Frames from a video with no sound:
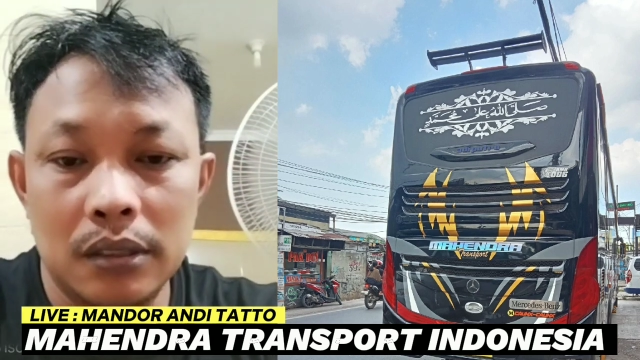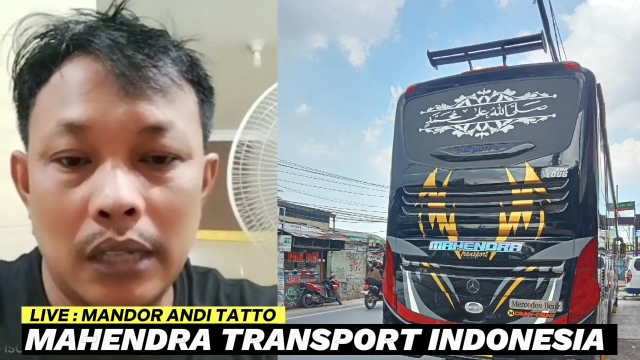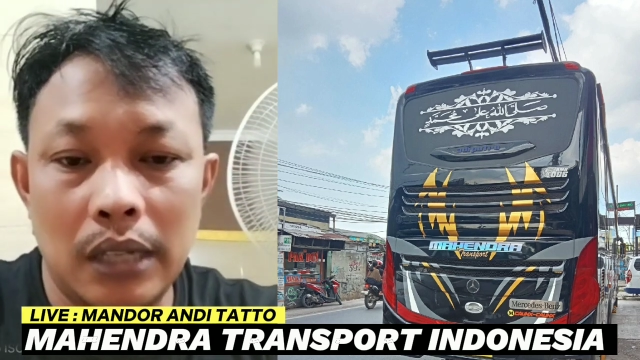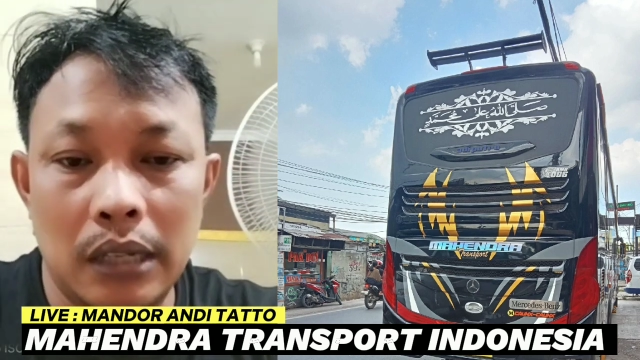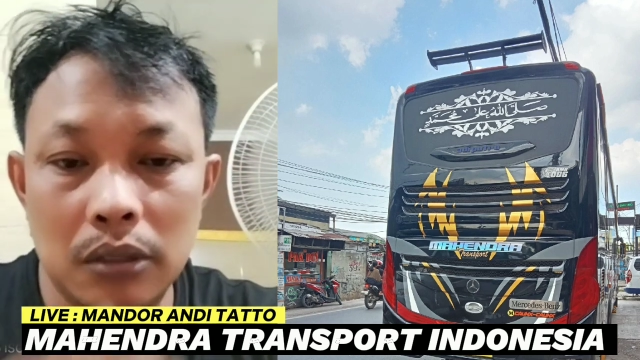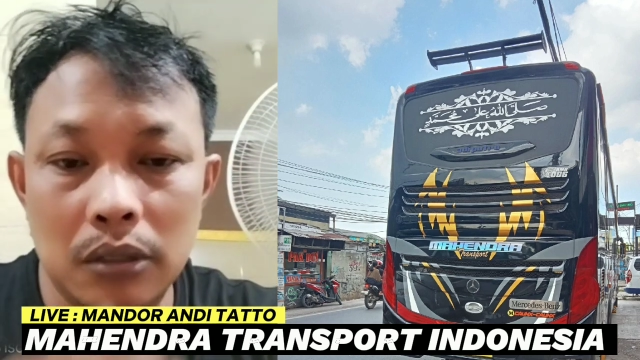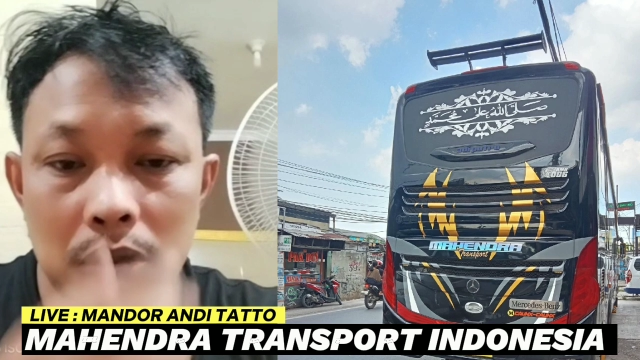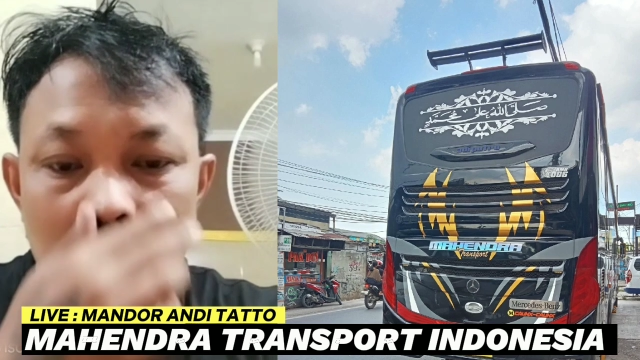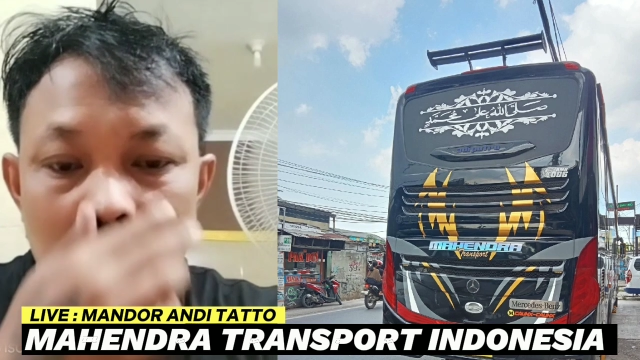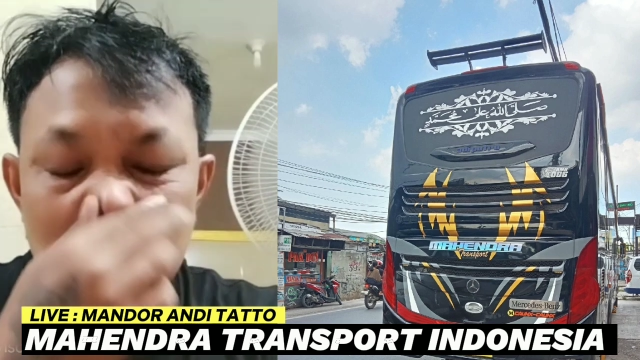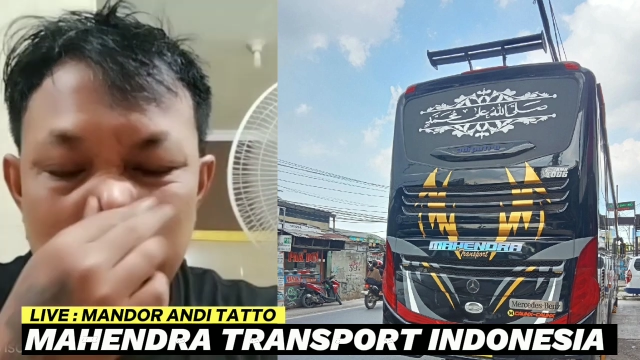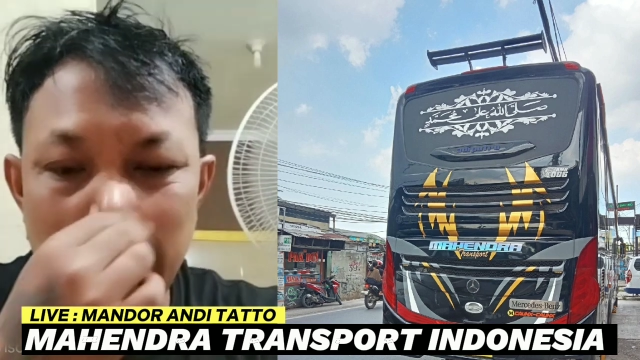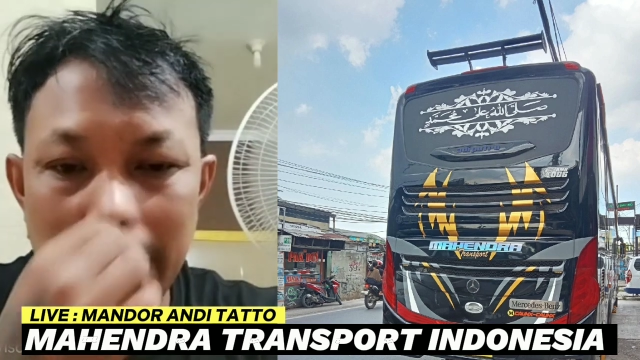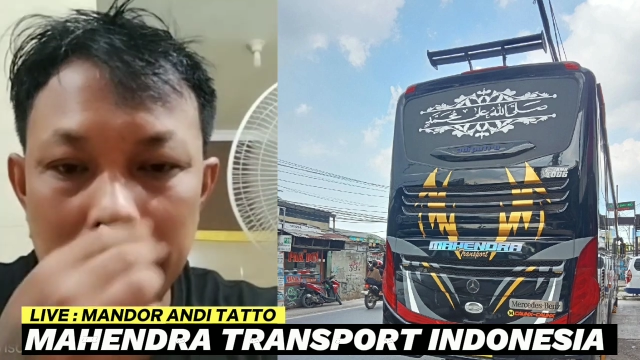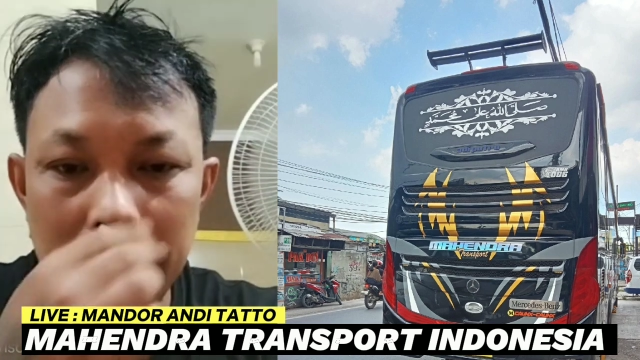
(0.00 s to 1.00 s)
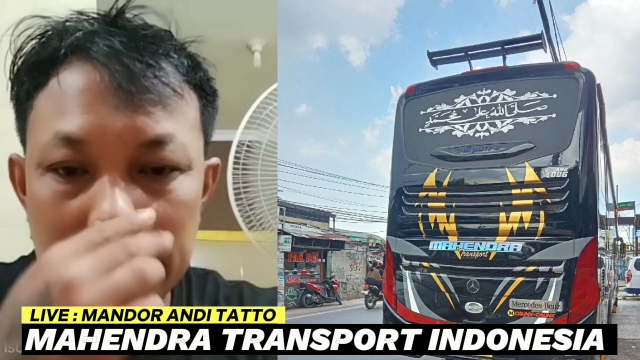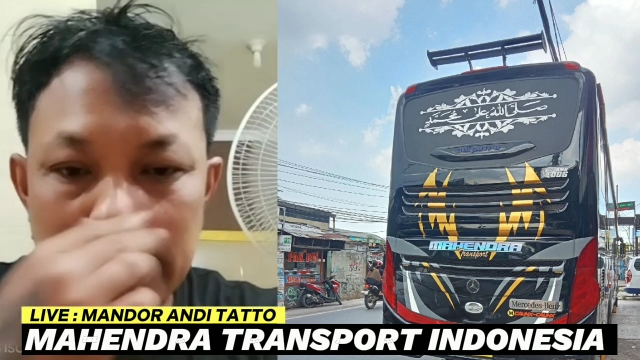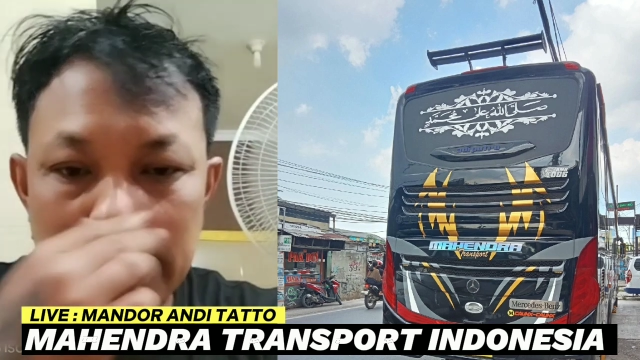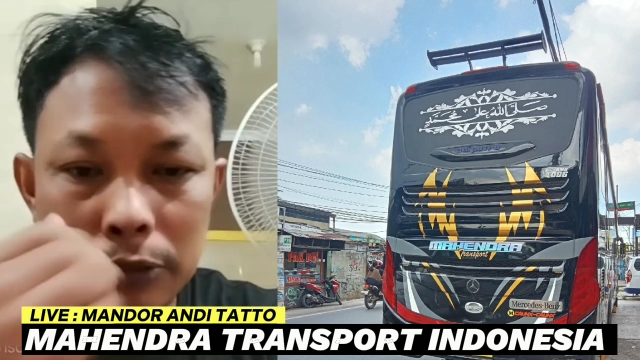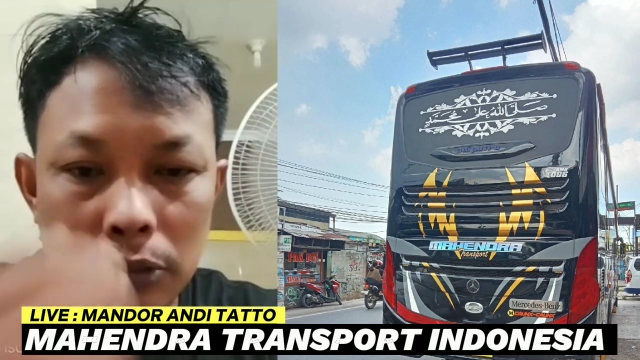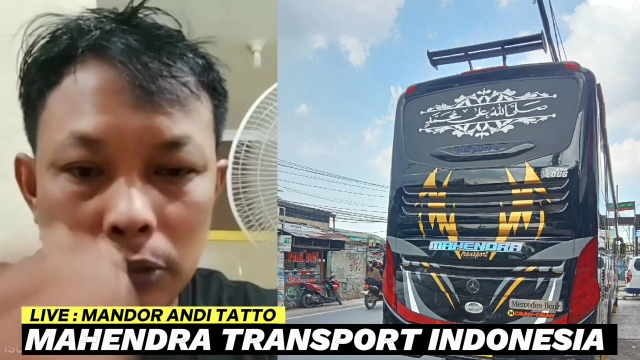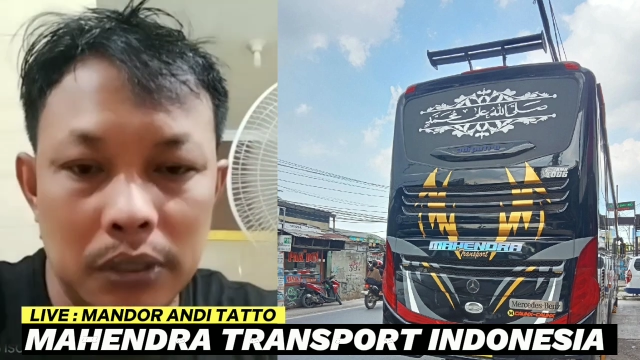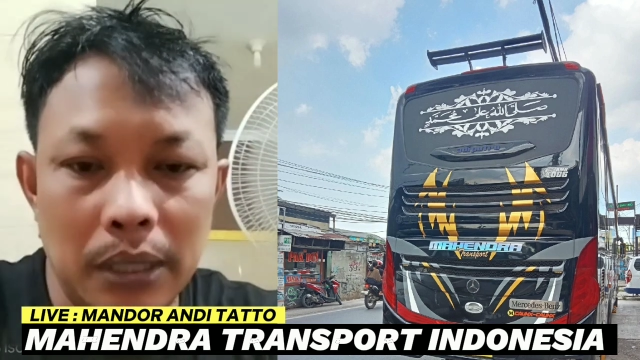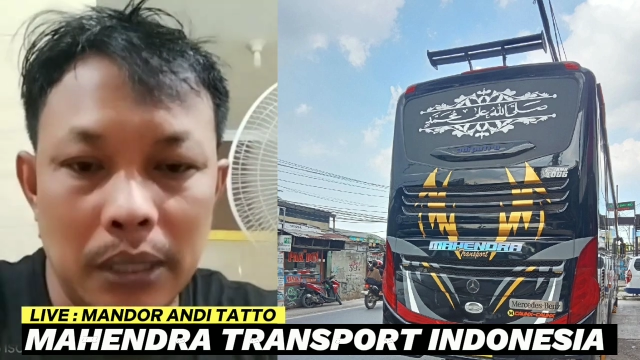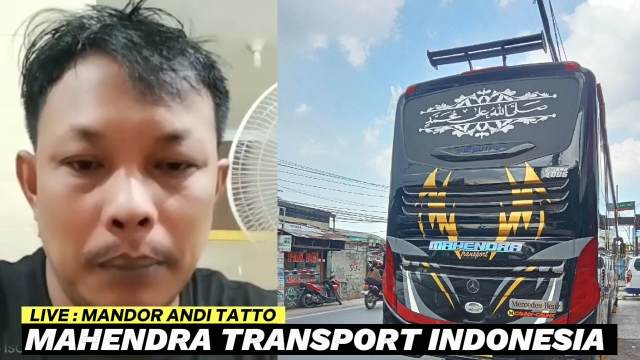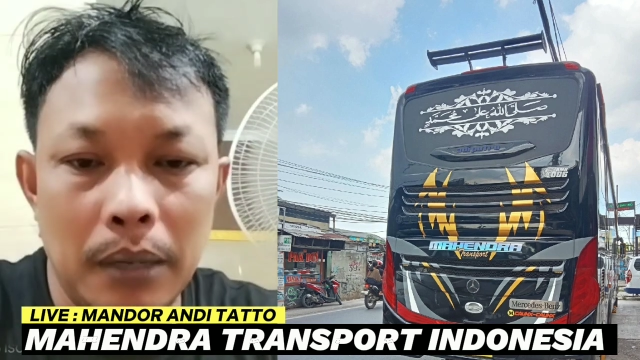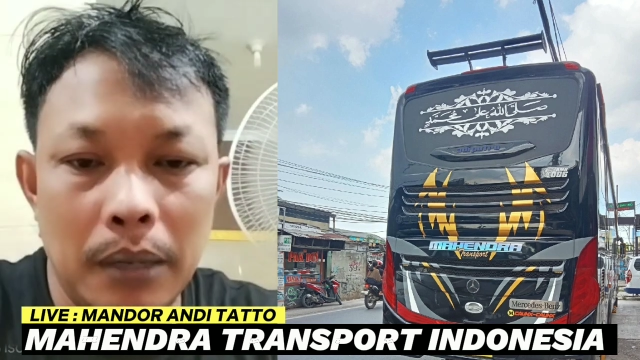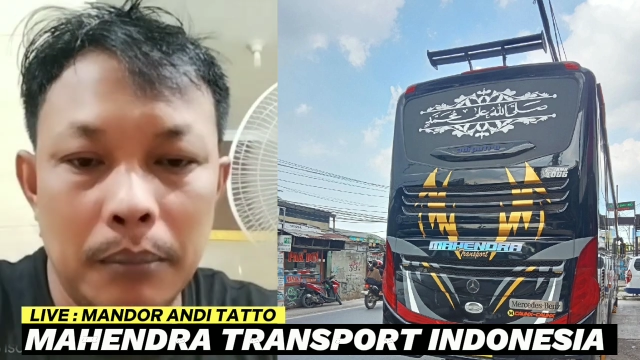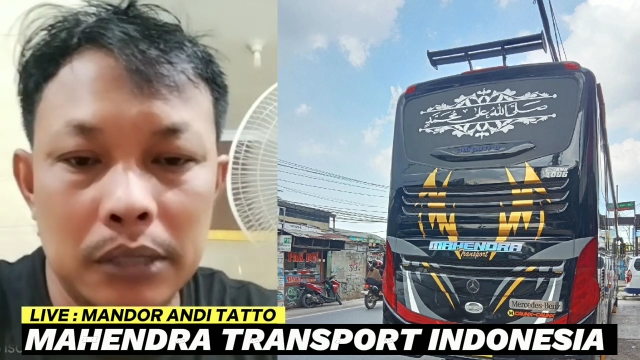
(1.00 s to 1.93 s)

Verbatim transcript: Kang Sohdo gimana, Mas? Kang Sosjo siapa?